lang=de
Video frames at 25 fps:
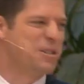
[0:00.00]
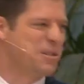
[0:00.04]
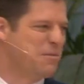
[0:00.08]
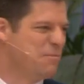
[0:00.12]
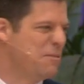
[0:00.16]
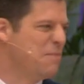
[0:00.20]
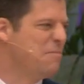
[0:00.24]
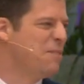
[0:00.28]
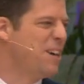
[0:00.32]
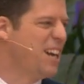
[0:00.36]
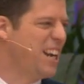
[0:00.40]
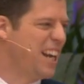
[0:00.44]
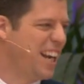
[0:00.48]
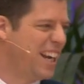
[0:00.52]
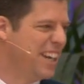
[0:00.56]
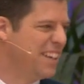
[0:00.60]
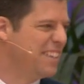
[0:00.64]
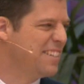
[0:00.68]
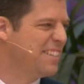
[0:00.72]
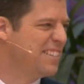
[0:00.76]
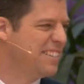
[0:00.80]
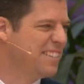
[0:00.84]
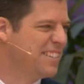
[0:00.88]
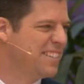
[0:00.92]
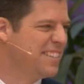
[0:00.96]
will nur mein
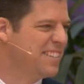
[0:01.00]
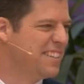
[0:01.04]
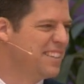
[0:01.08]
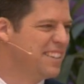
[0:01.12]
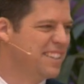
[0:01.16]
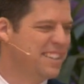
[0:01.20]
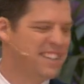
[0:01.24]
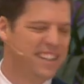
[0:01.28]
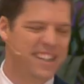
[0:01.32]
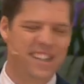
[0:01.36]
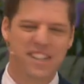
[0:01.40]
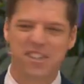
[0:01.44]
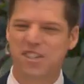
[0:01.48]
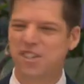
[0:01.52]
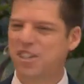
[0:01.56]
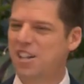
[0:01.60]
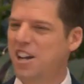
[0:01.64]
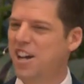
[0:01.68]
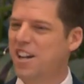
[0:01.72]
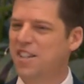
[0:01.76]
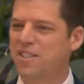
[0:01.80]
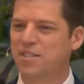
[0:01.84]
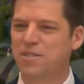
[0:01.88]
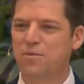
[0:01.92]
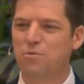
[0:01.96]
Geld. Er will nur
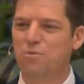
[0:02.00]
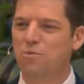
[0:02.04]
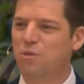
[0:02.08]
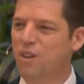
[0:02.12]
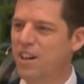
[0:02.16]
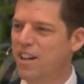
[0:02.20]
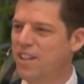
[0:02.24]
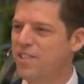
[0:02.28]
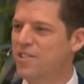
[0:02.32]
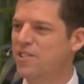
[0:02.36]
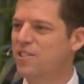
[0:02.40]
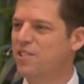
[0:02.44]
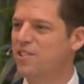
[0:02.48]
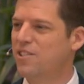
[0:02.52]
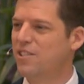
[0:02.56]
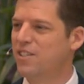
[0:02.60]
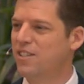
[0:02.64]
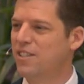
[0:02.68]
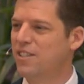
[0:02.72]
mein Geld.